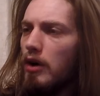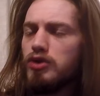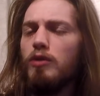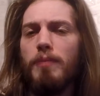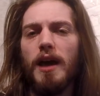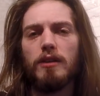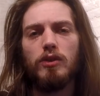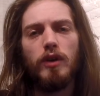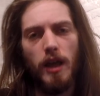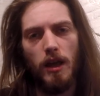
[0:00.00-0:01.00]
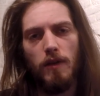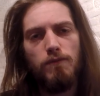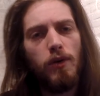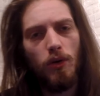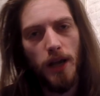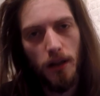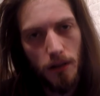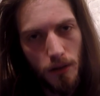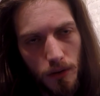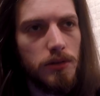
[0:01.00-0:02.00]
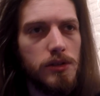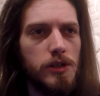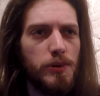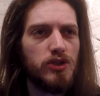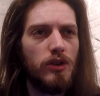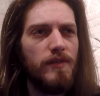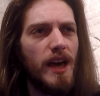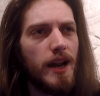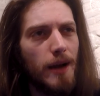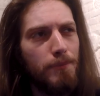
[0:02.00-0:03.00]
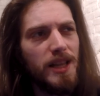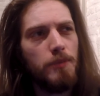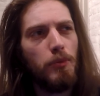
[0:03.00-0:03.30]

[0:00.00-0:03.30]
Ho scoperto che volendo si possono avviare campagne